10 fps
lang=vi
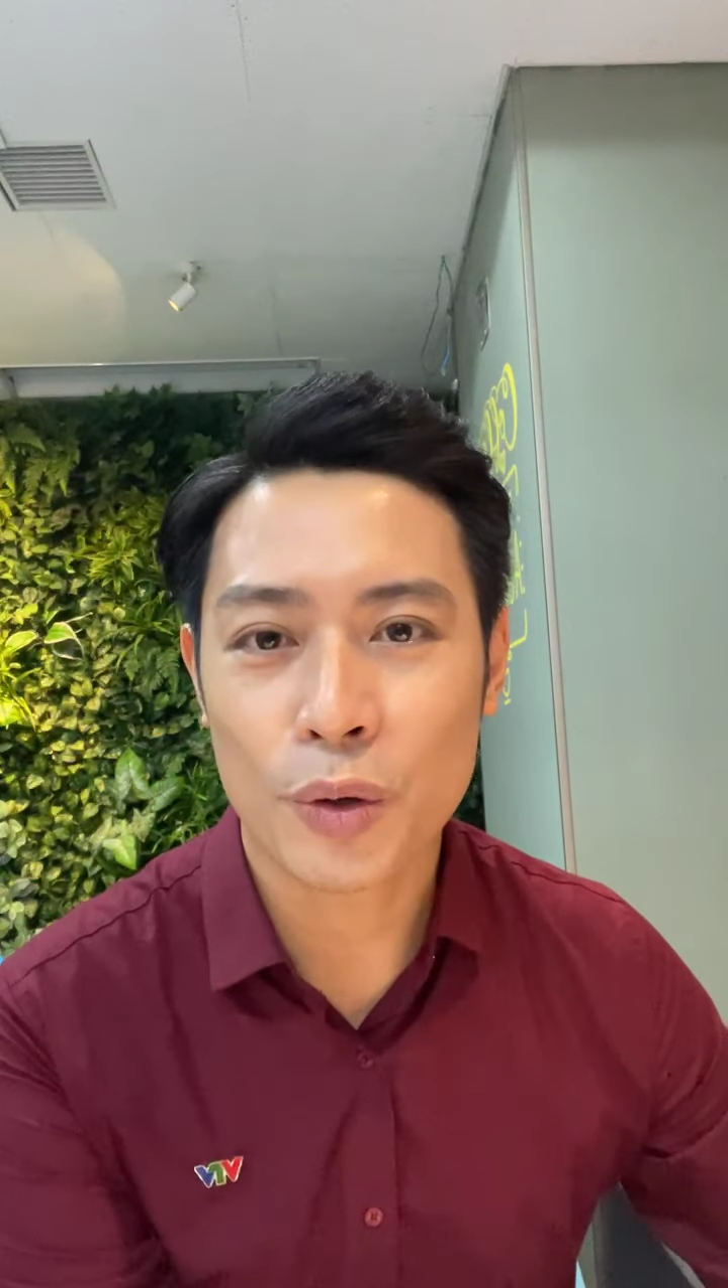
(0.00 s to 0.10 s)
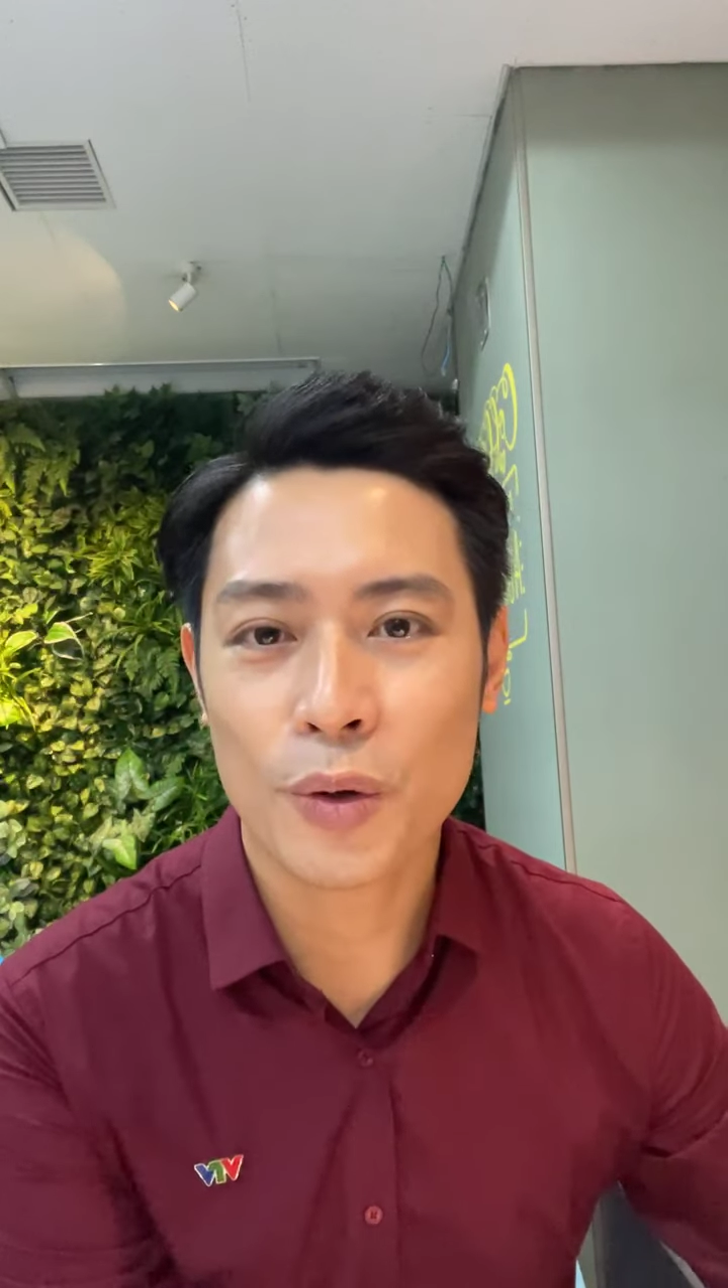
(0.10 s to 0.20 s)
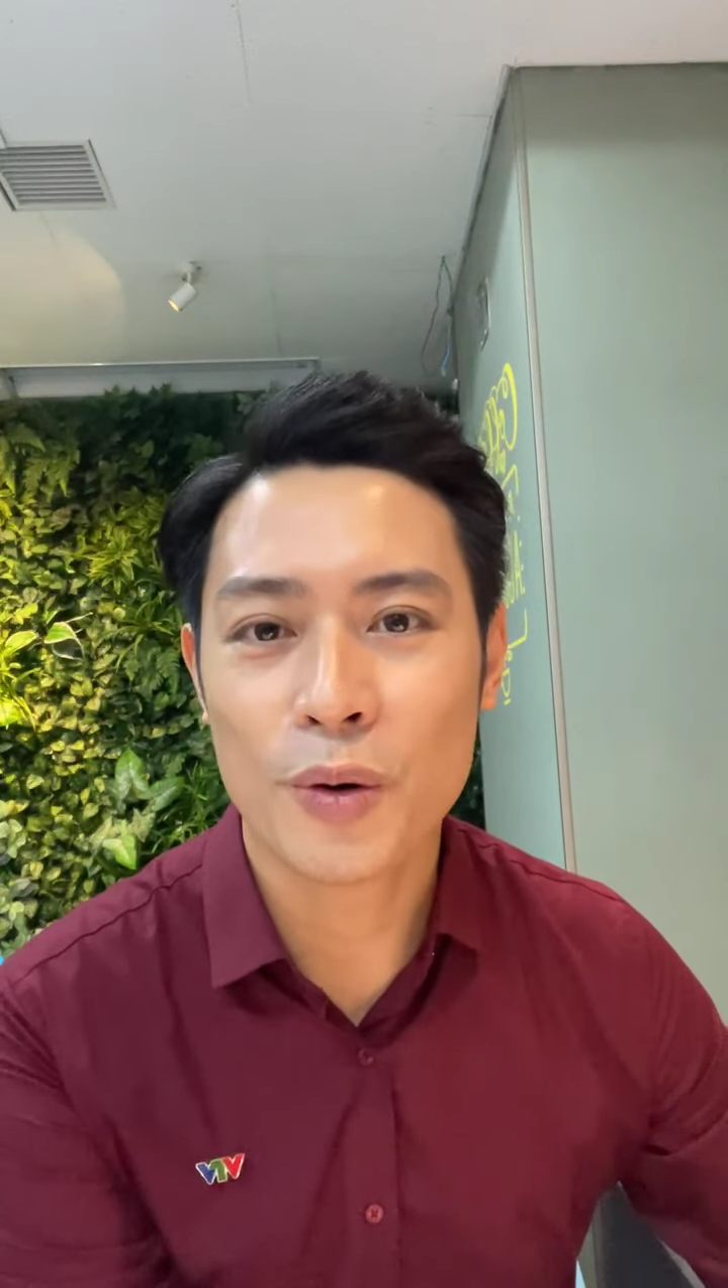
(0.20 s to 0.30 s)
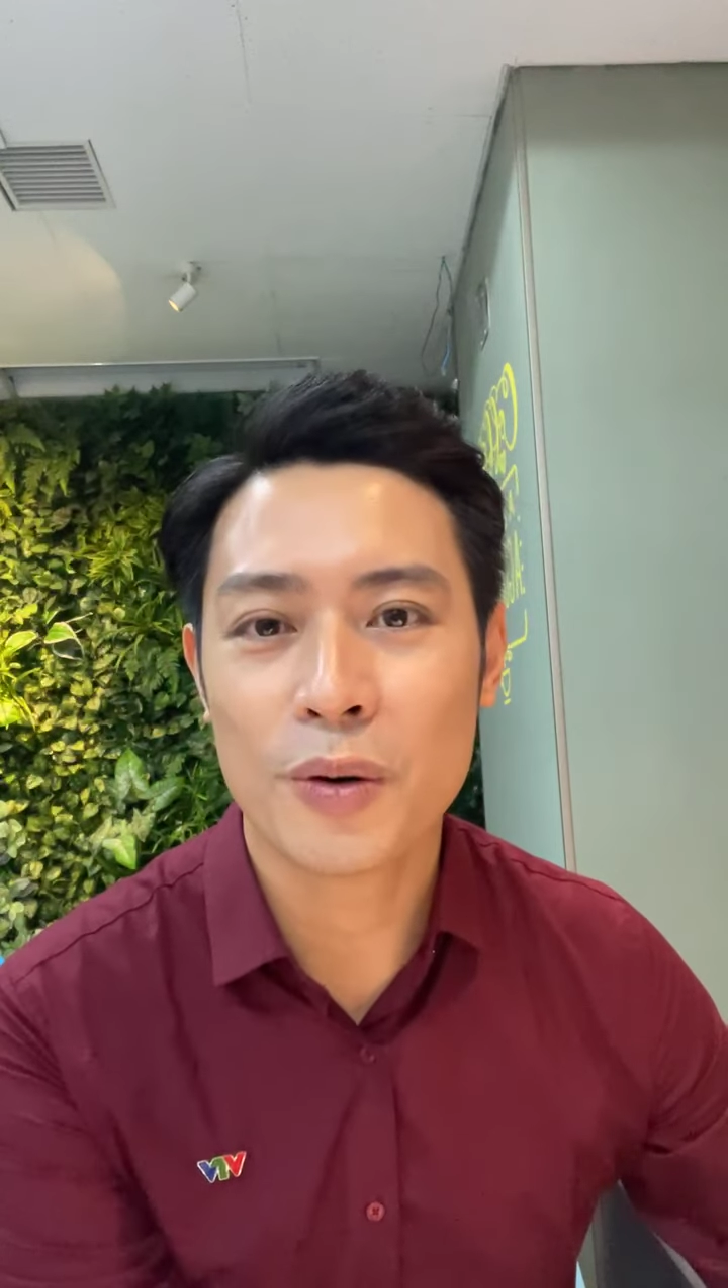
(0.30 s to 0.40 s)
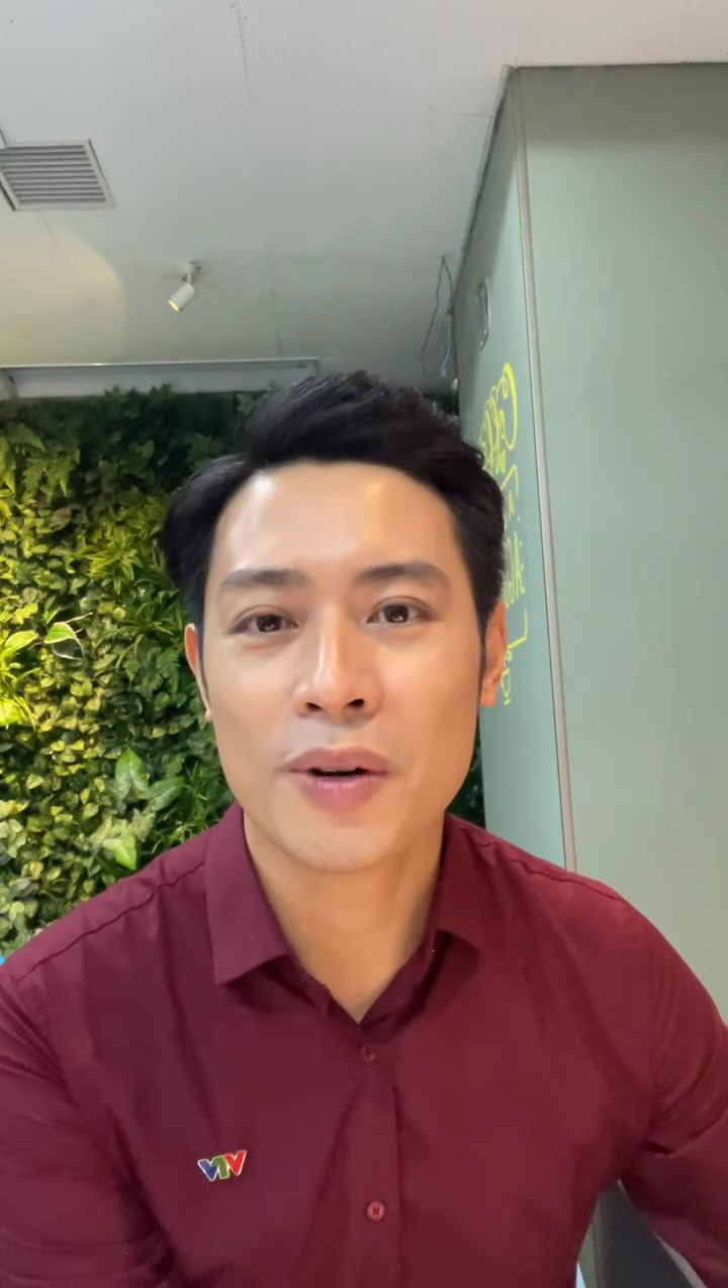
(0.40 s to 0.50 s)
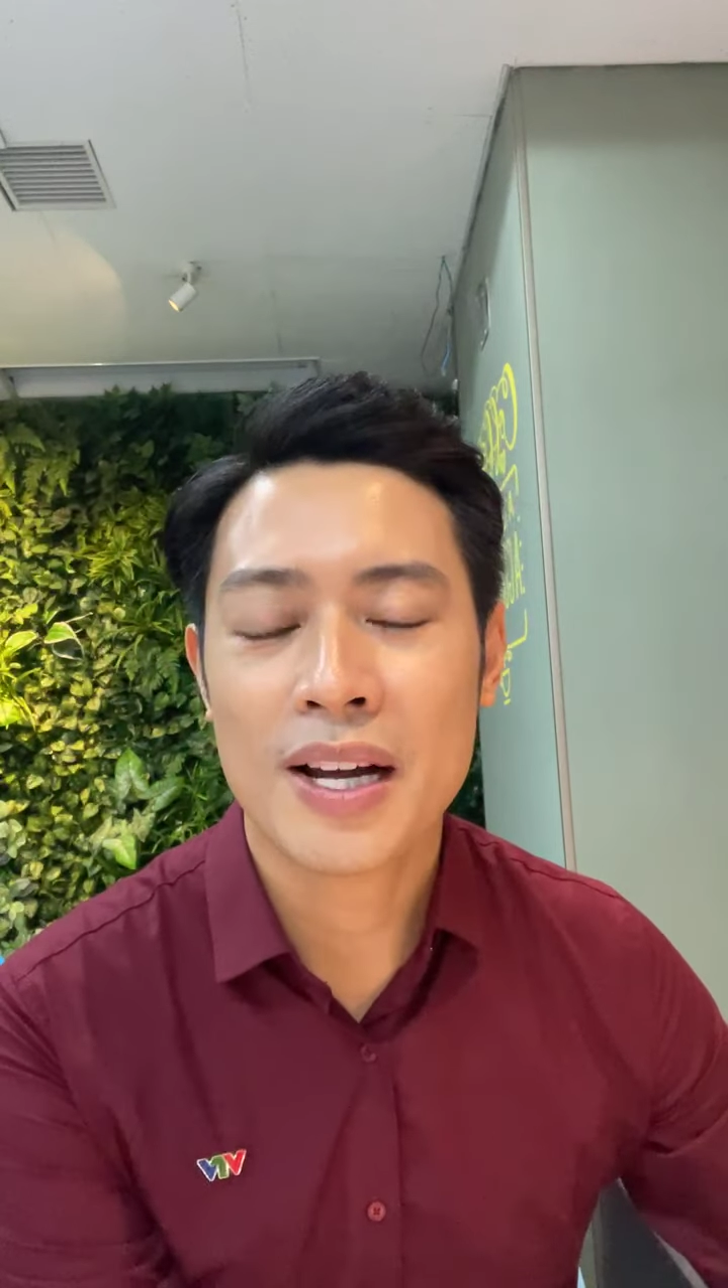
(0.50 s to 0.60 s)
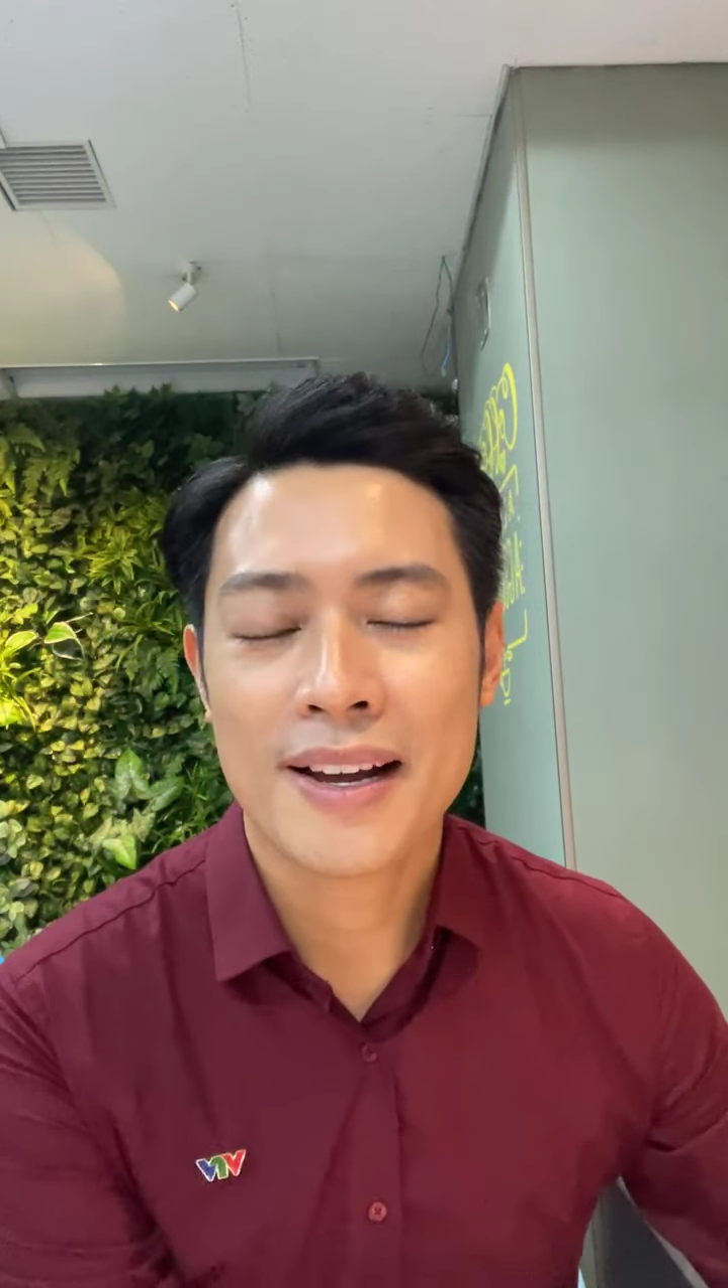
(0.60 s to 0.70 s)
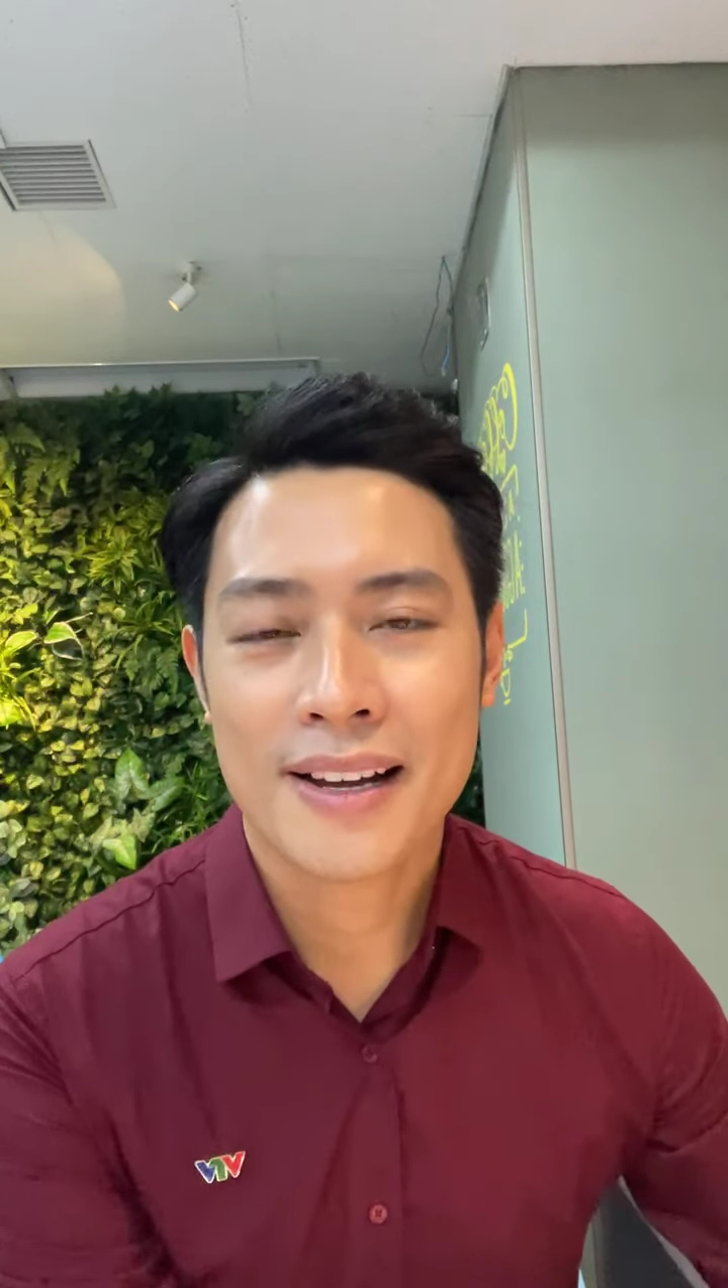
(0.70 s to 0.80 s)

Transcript: thu